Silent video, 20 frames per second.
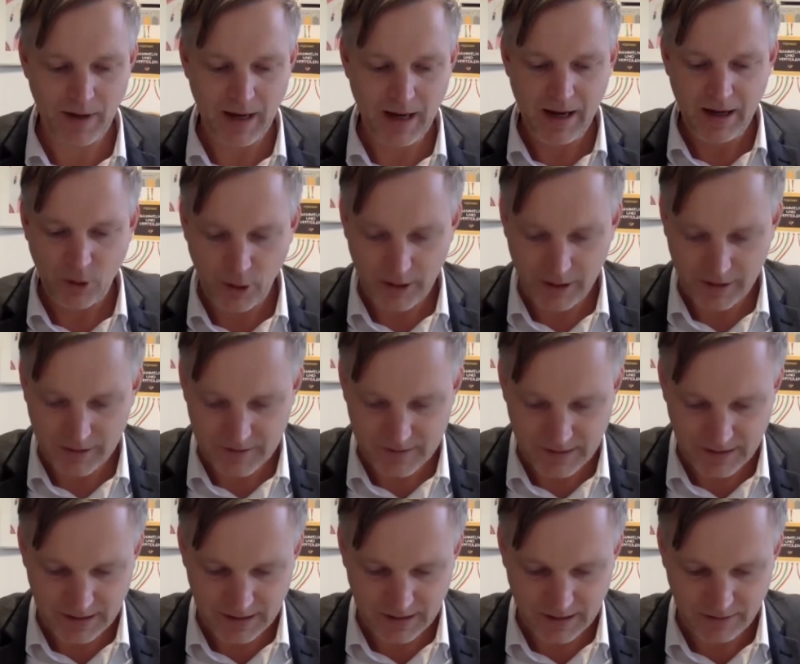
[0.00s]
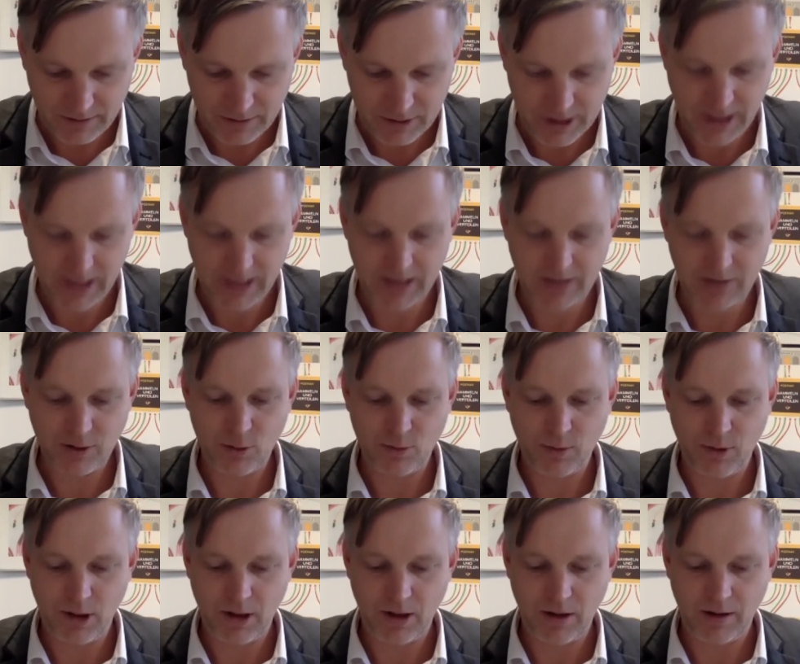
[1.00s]
können Sie die stellen
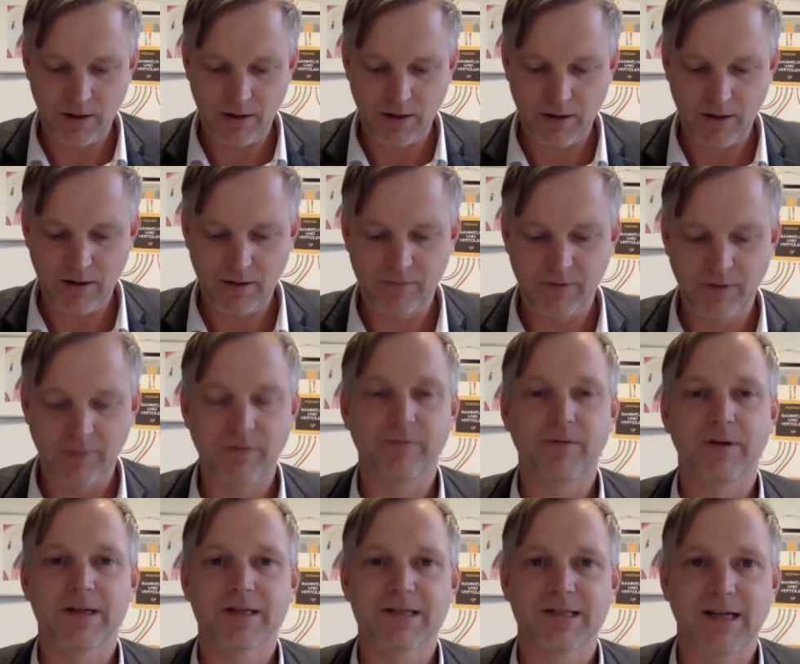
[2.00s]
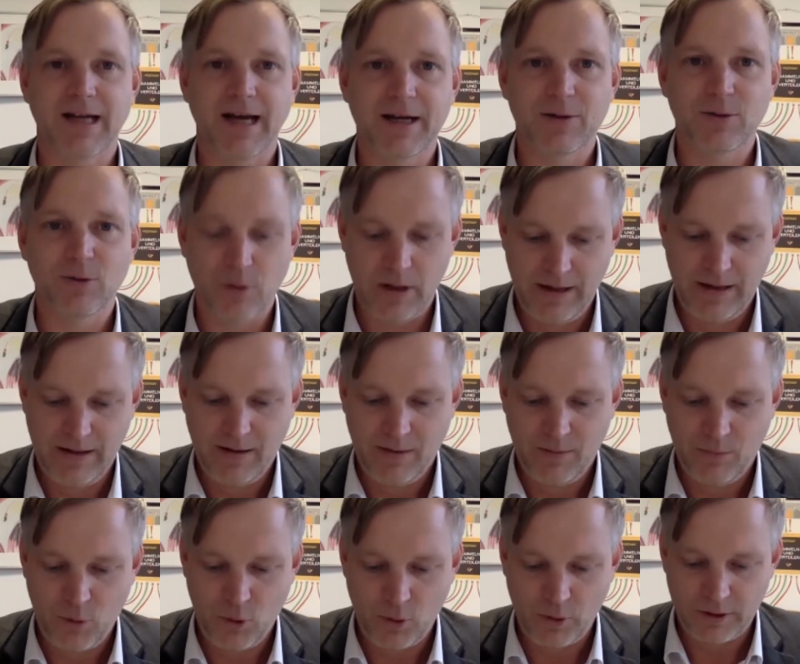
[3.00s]
über äh, www.slido.de.
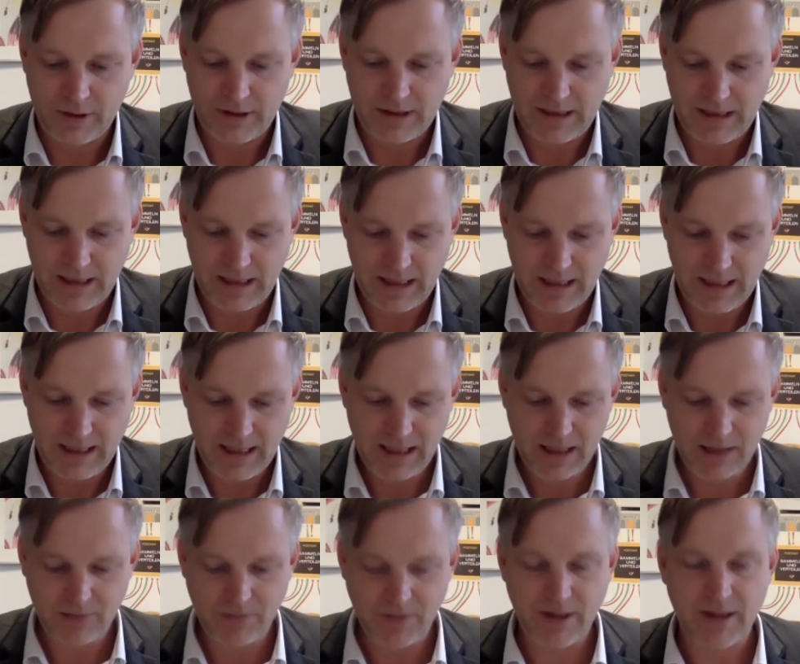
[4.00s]
Ich werde sie